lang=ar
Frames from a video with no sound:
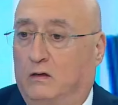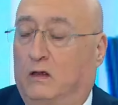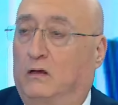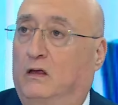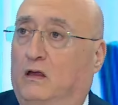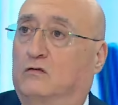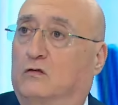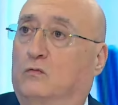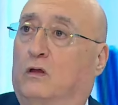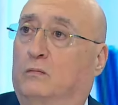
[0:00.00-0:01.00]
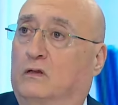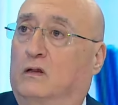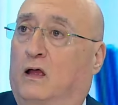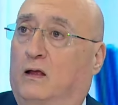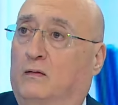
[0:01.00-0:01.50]
يعني يحيى السنوار
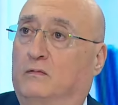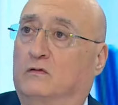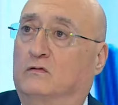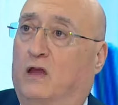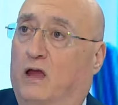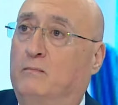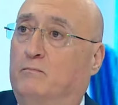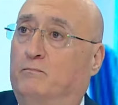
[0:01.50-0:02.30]
بيطلع زعيم